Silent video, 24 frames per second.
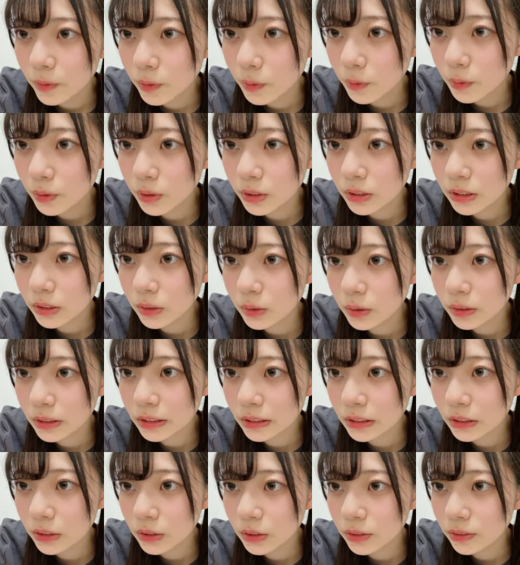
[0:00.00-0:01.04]
今年の
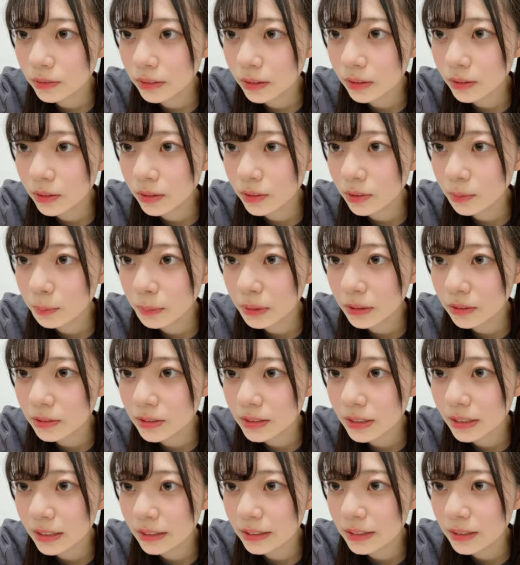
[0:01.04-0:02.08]
新春はお披露目要
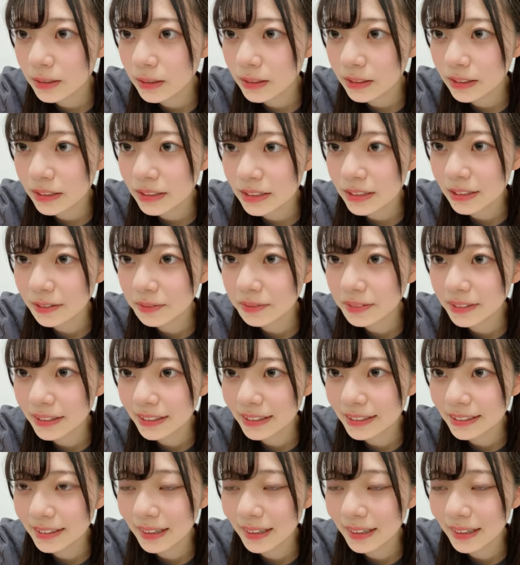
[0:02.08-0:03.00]
素が強かったシャッフルあり